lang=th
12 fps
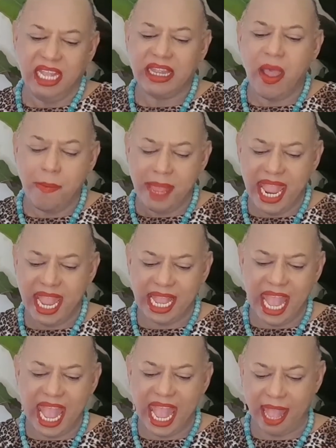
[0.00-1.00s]
ต่อมา
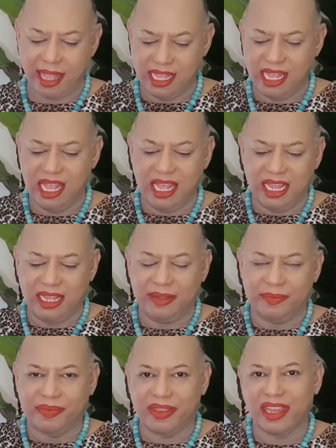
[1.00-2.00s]
ค่ะ
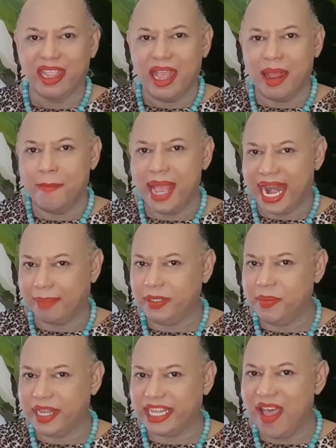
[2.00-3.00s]
มารับช
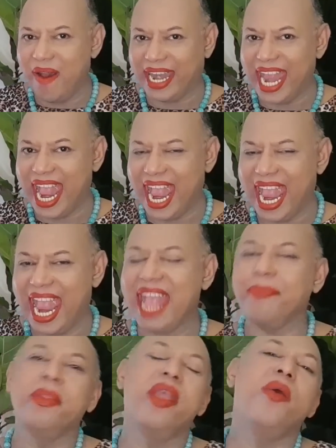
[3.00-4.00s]
มกันต่อนะ
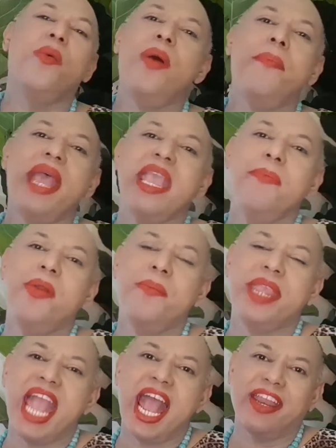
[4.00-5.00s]
ว่าไพ่พรห
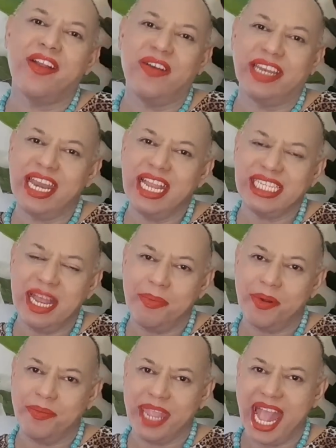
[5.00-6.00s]
มยานของท่านอาจารย์
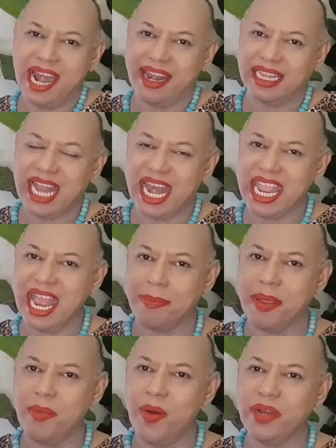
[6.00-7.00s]
พรหมยานรัตนยาน
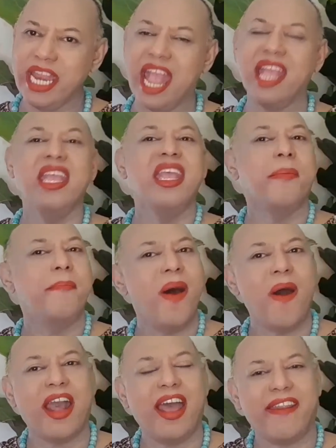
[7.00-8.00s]
พิโมกเนี่ยบ
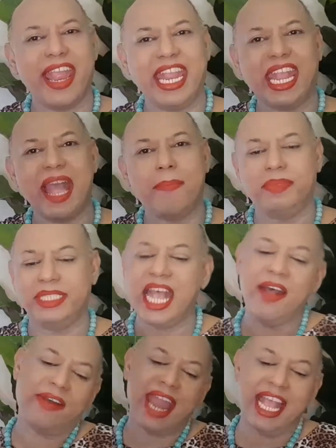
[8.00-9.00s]
อกอะไรกับ
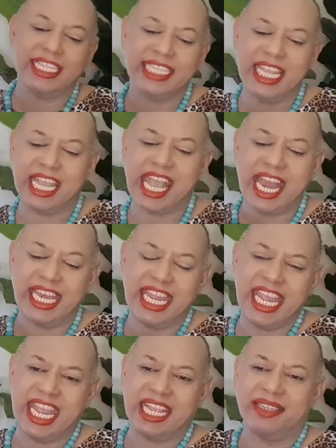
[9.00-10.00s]
ชาวราศีกัน
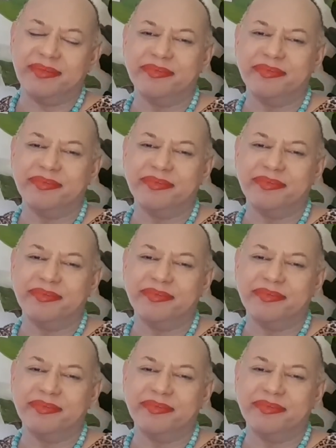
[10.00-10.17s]
อีก